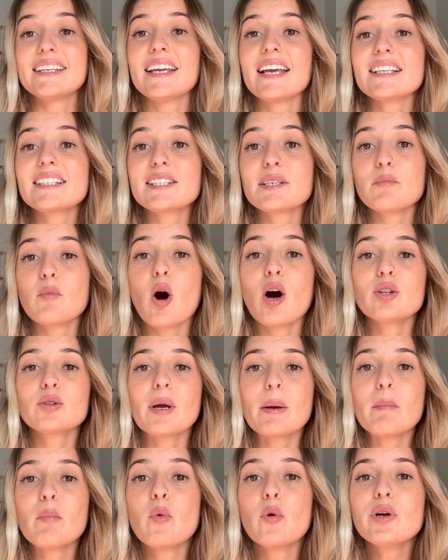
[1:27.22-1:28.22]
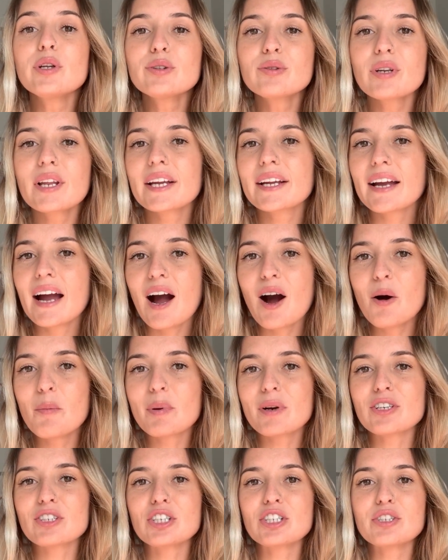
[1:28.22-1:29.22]
E esse modo é muito legal
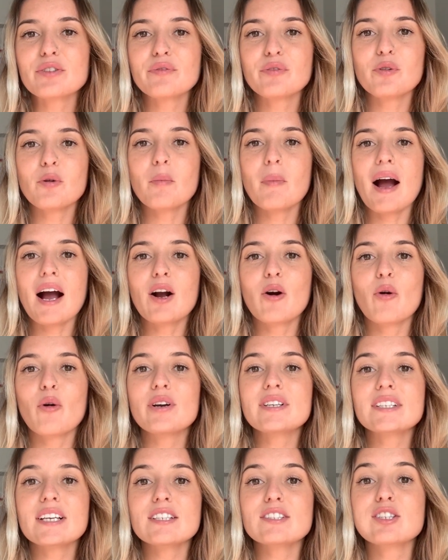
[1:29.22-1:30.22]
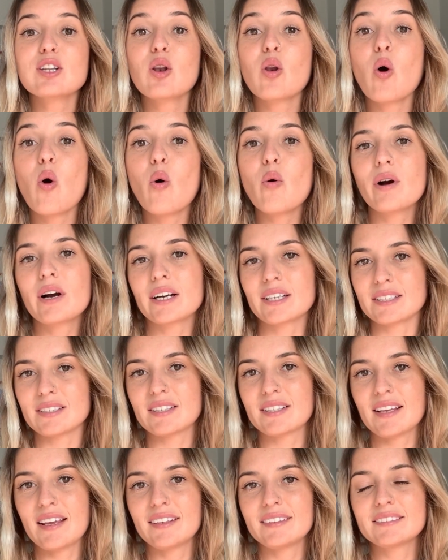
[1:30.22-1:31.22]
para a gente filmar coisas
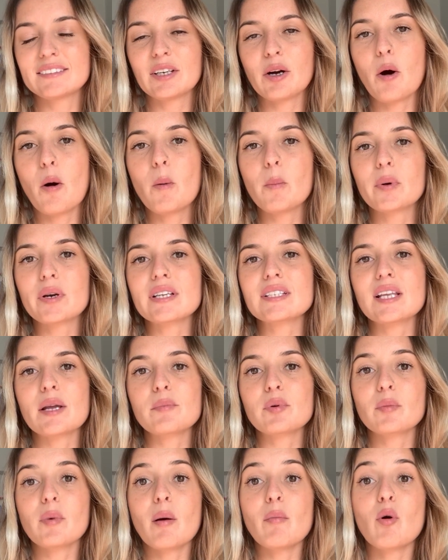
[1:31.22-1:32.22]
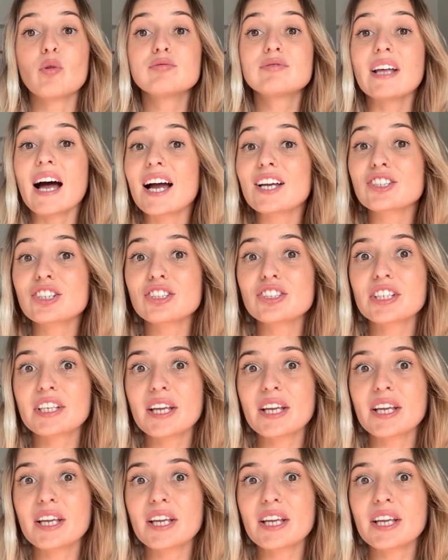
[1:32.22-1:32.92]
longas. Então, por exemplo, uma montagem